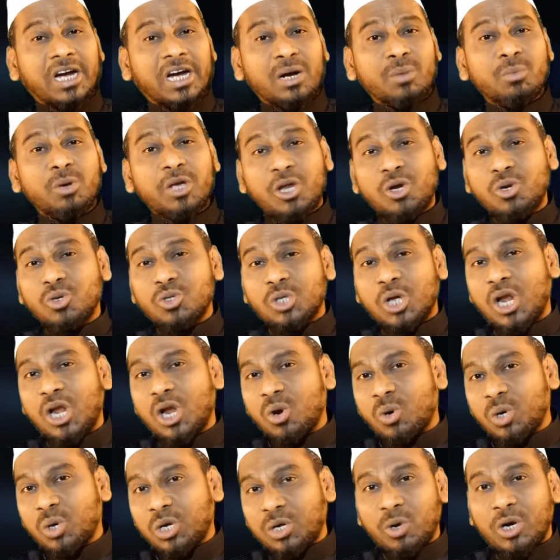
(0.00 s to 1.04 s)
காபு என்று
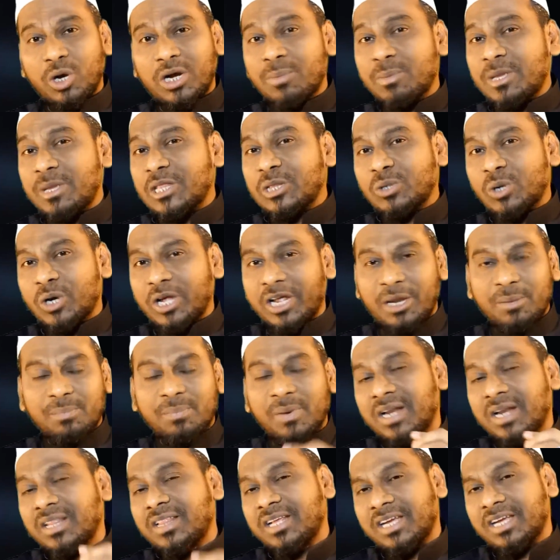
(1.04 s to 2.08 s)
சொல்லக்கூடிய ஒரு நபித்தோழரை
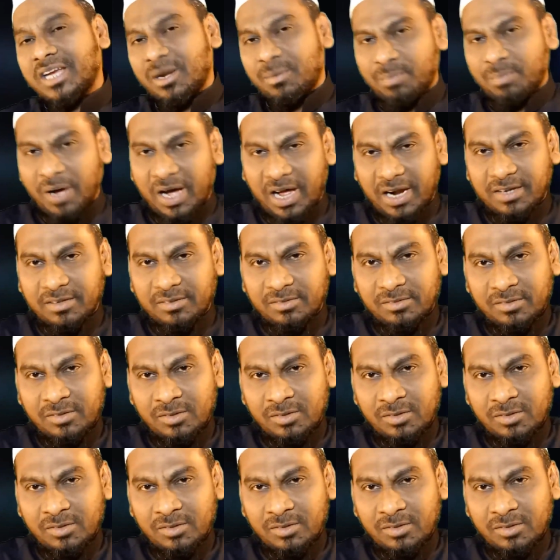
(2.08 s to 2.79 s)
பார்த்து கேட்பார்